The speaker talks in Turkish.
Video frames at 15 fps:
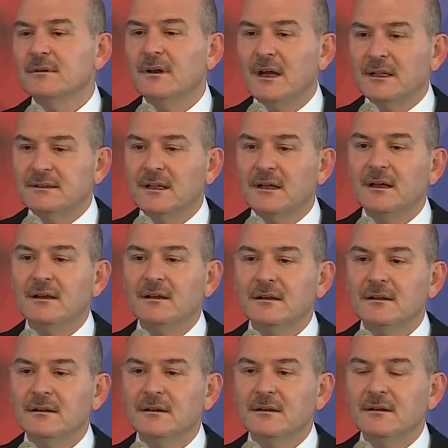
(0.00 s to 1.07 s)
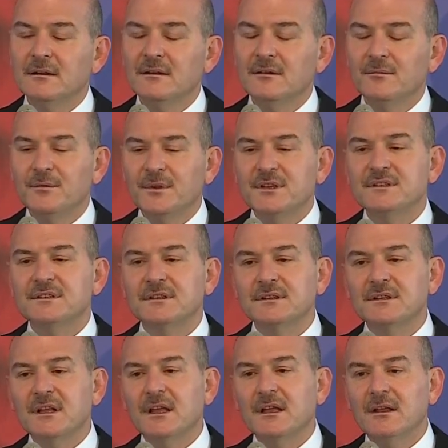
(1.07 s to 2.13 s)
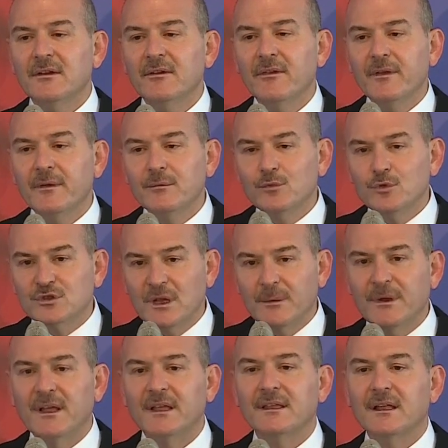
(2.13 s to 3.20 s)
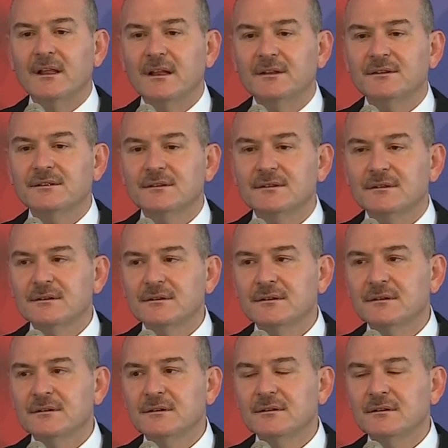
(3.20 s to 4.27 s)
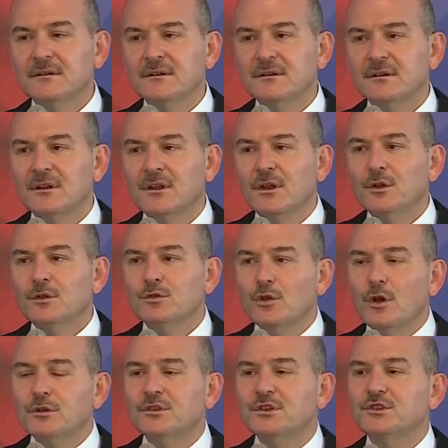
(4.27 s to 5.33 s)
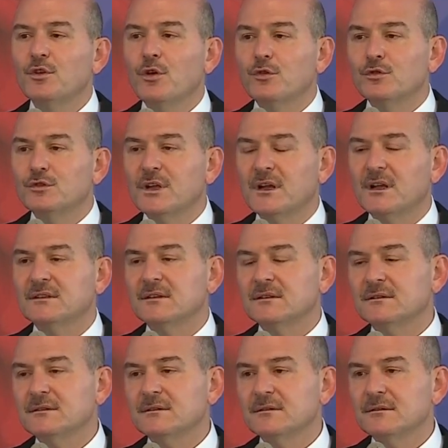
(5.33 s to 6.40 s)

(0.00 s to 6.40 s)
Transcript: Hatta birisinde bu sabah engelledik. Dört kişi örgüte katıldı.